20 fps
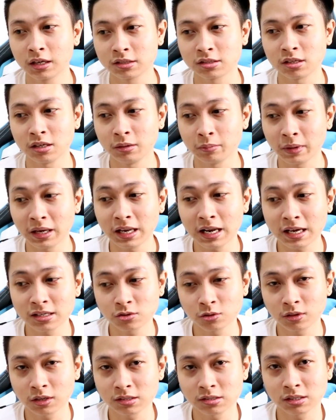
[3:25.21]
Kasi may
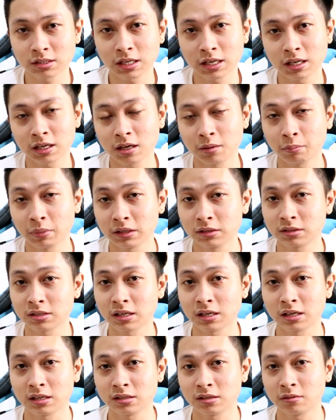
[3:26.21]
lason kasi talaga pag
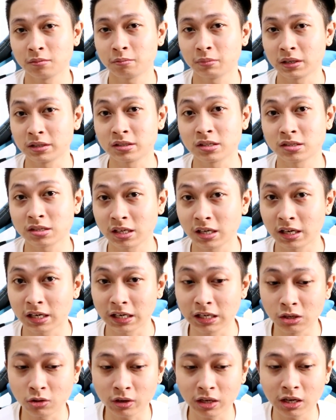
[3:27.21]
sa pag sa
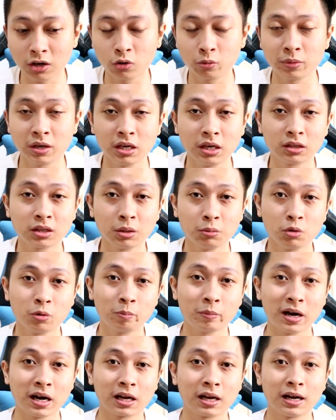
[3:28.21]
sigarilyo kaya umiitim
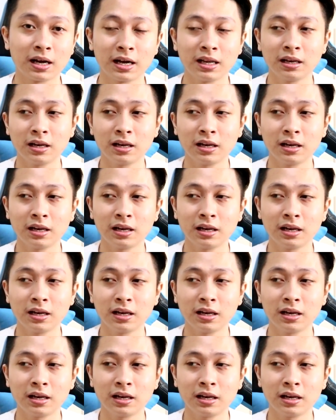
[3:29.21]
yung baga.